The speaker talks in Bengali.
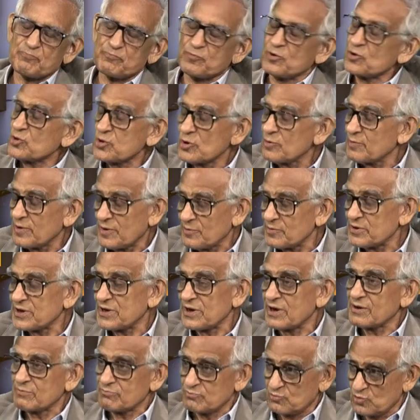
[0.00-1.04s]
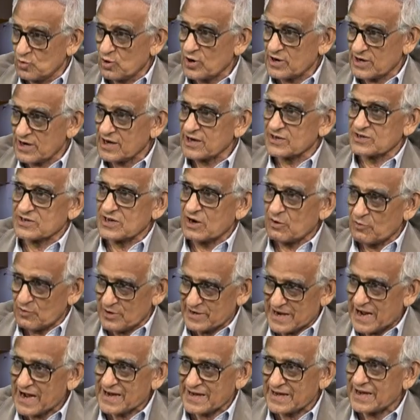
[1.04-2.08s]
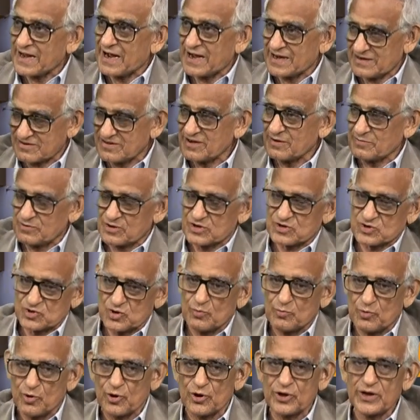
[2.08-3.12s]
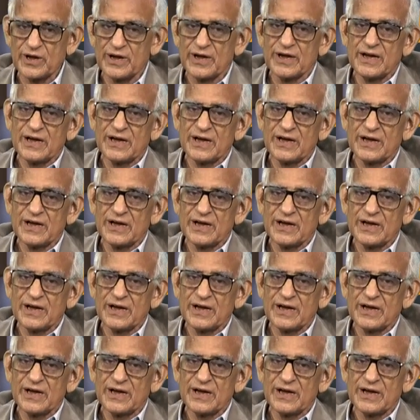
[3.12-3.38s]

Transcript: প্রথম আমি নোয়াগাং যাওয়ার আগে আসামের সময়